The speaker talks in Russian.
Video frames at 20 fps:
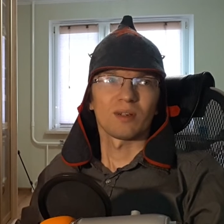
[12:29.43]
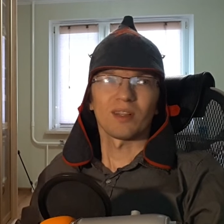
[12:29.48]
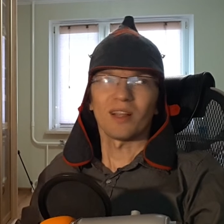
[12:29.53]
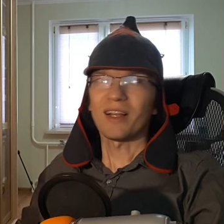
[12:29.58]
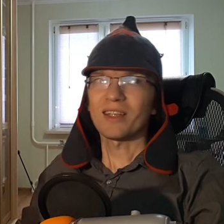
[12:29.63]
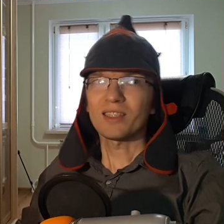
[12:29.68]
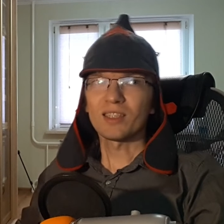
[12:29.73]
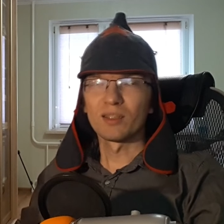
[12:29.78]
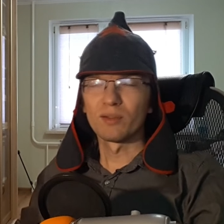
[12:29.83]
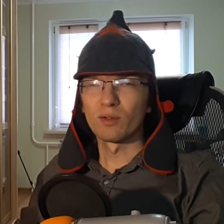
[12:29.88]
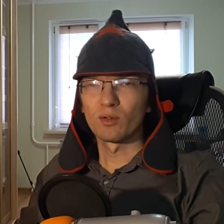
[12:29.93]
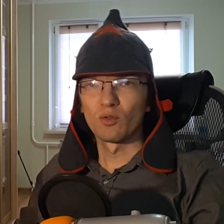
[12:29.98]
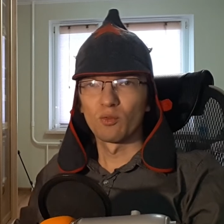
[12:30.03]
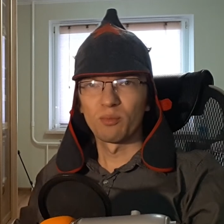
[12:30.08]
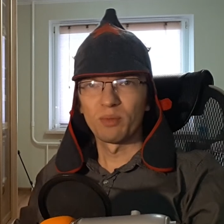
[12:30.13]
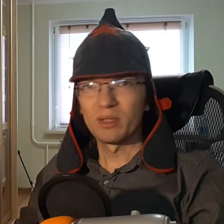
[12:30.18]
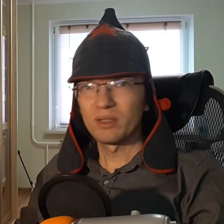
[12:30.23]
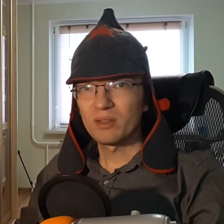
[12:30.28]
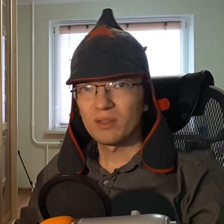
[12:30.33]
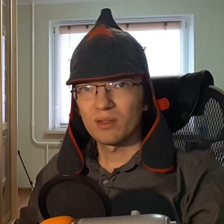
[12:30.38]
классного
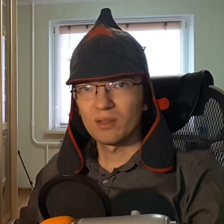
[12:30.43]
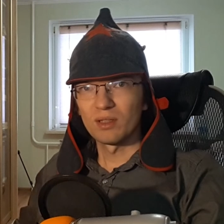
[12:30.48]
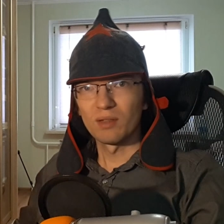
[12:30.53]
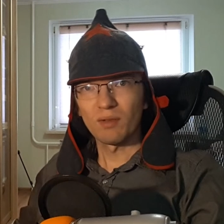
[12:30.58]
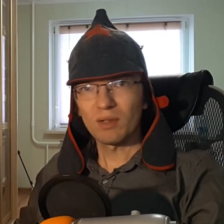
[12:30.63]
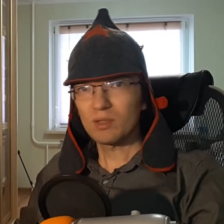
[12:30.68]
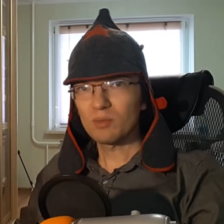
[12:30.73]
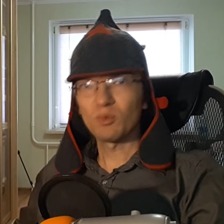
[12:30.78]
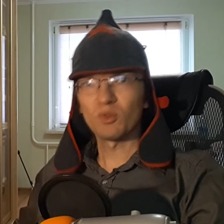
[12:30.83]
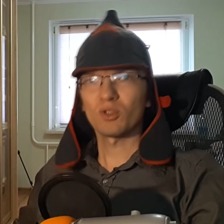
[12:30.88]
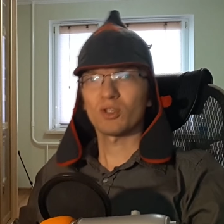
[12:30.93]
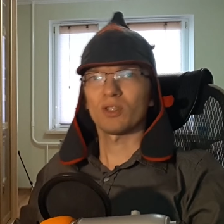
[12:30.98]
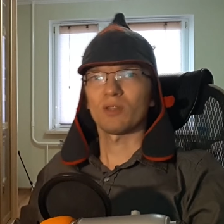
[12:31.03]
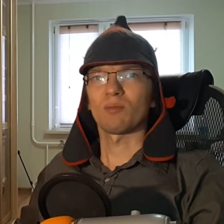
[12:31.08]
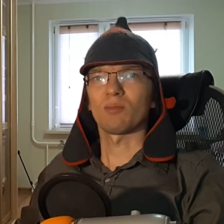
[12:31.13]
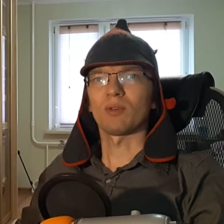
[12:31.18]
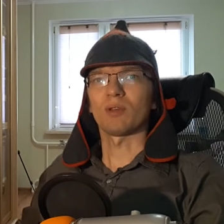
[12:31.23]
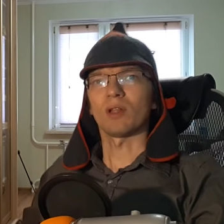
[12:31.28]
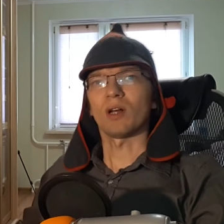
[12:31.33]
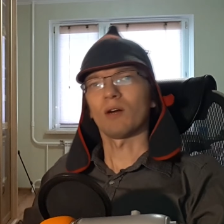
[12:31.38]
купить
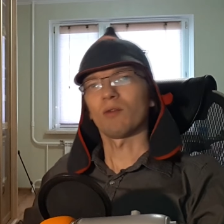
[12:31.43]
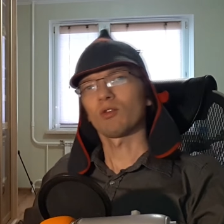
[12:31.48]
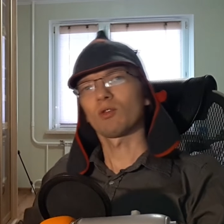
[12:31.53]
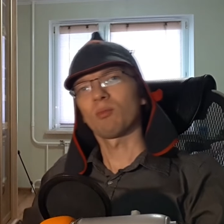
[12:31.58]
невозможно было.